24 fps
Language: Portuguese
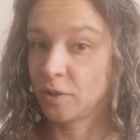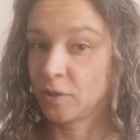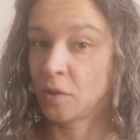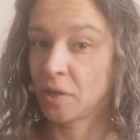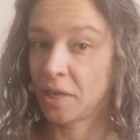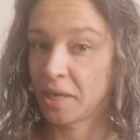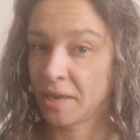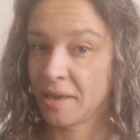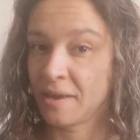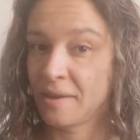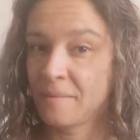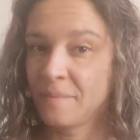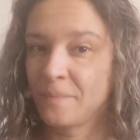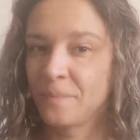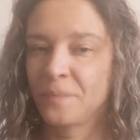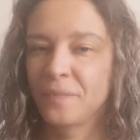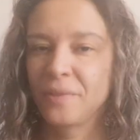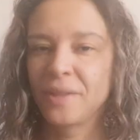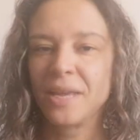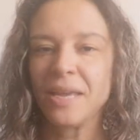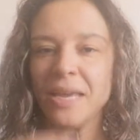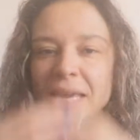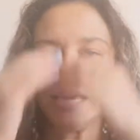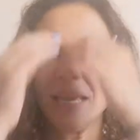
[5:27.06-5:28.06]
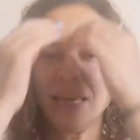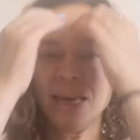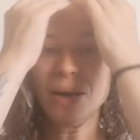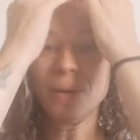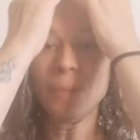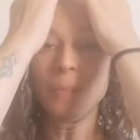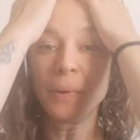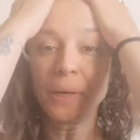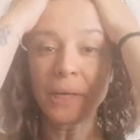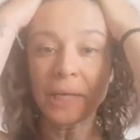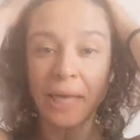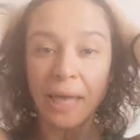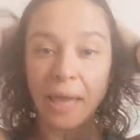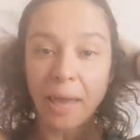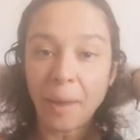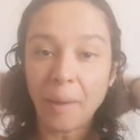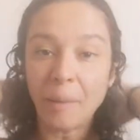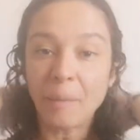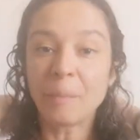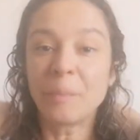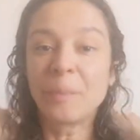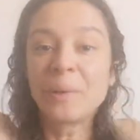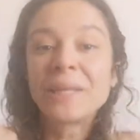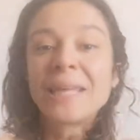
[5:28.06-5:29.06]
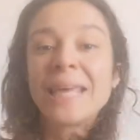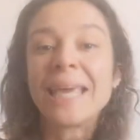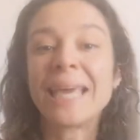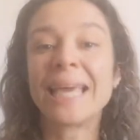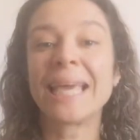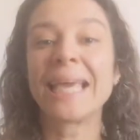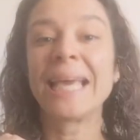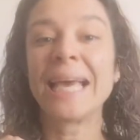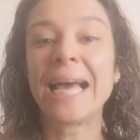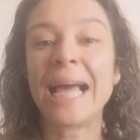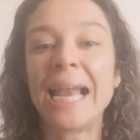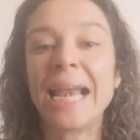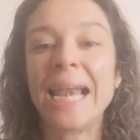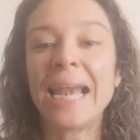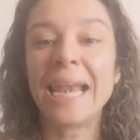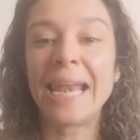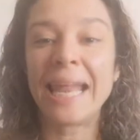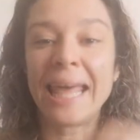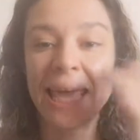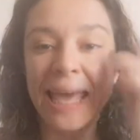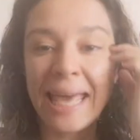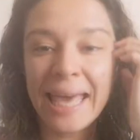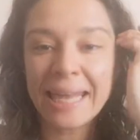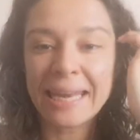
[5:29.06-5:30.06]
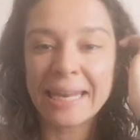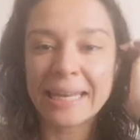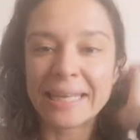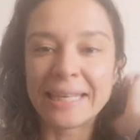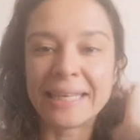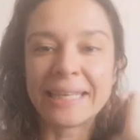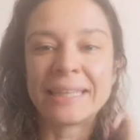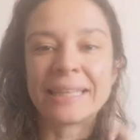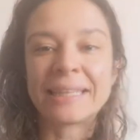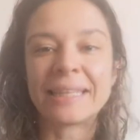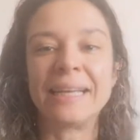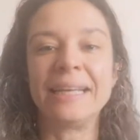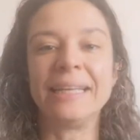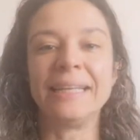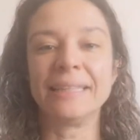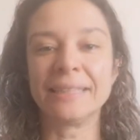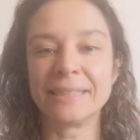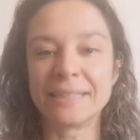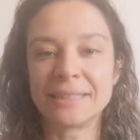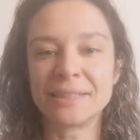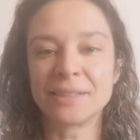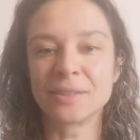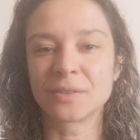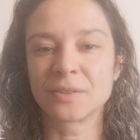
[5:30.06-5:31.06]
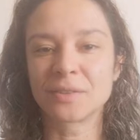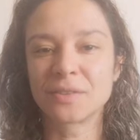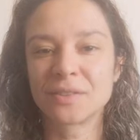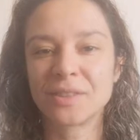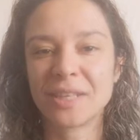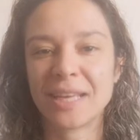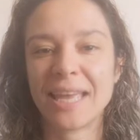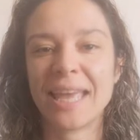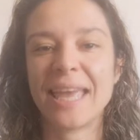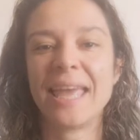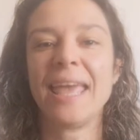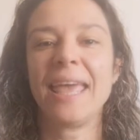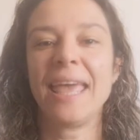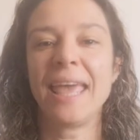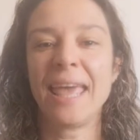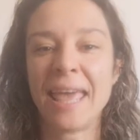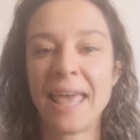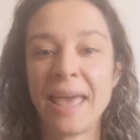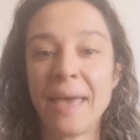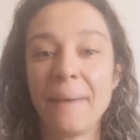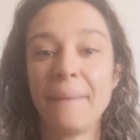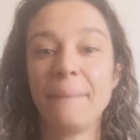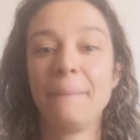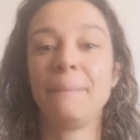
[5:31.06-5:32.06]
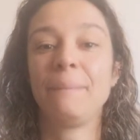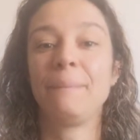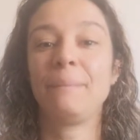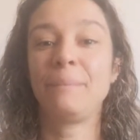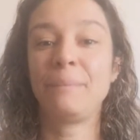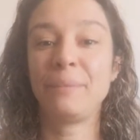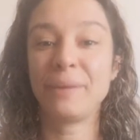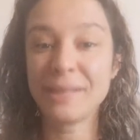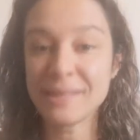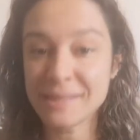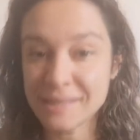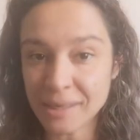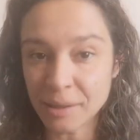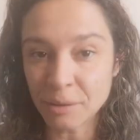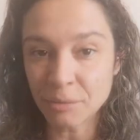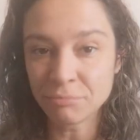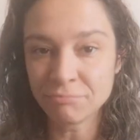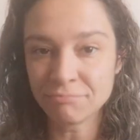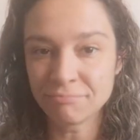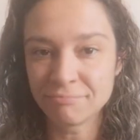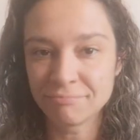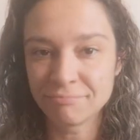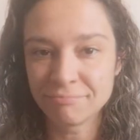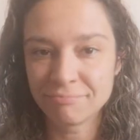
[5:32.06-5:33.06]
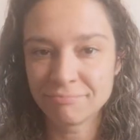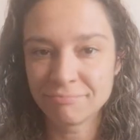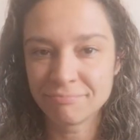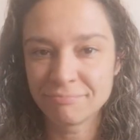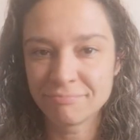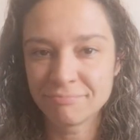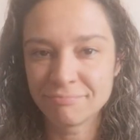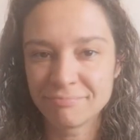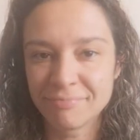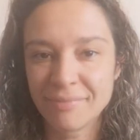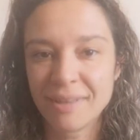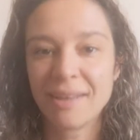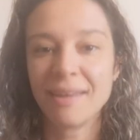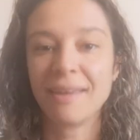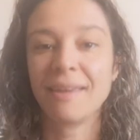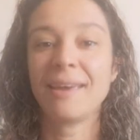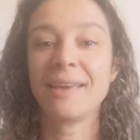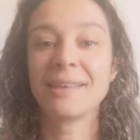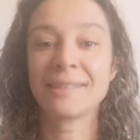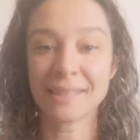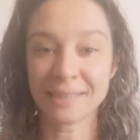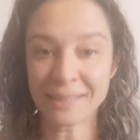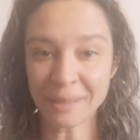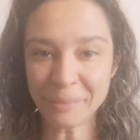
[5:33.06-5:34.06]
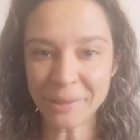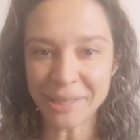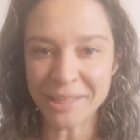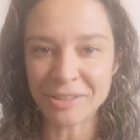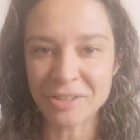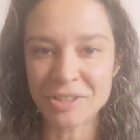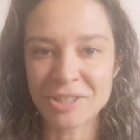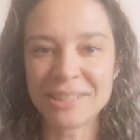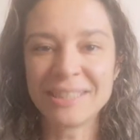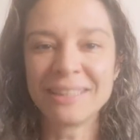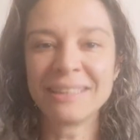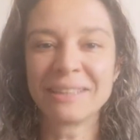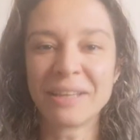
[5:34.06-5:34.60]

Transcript: Ok? Por quê? Porque galera em italiano é prisão. Exatamente.